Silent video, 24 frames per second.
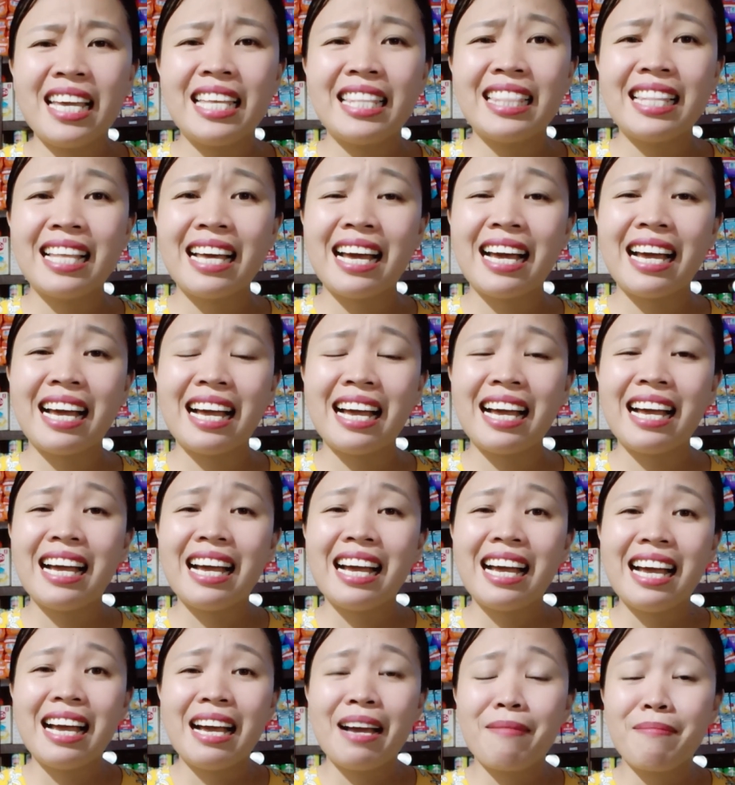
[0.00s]
na
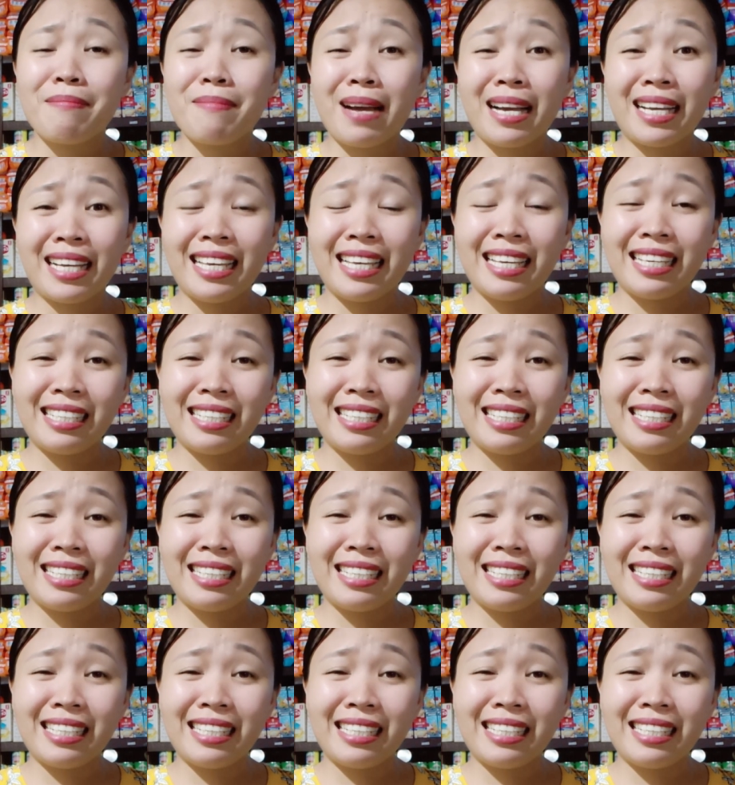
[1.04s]
maging